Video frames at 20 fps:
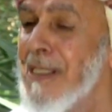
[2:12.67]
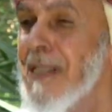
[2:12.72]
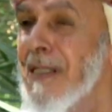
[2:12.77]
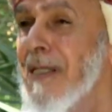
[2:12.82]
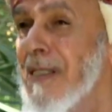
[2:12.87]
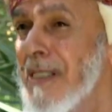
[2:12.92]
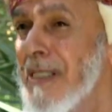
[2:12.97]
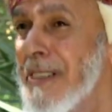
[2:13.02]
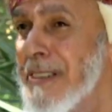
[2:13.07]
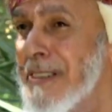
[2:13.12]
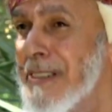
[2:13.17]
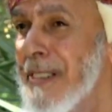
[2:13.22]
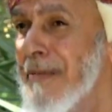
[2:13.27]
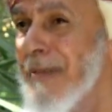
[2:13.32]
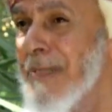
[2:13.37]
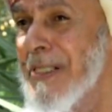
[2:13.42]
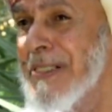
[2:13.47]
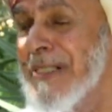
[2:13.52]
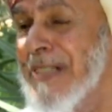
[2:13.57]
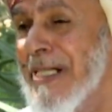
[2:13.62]
لقيته
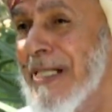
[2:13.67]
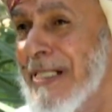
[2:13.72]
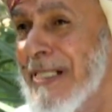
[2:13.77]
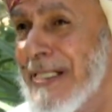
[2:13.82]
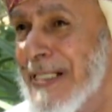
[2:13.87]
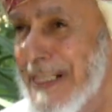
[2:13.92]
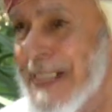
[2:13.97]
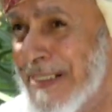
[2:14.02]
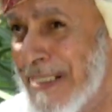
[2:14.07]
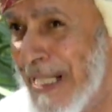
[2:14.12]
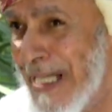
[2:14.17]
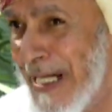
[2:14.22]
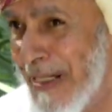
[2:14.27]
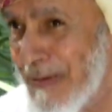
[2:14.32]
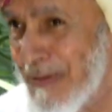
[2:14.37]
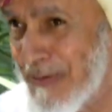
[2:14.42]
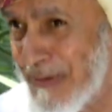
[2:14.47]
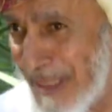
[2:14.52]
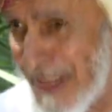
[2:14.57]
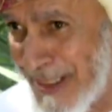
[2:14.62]
بس زادت
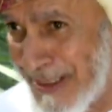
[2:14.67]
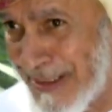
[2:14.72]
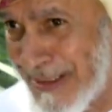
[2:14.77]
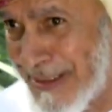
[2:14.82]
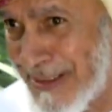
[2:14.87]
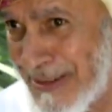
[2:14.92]
التحويط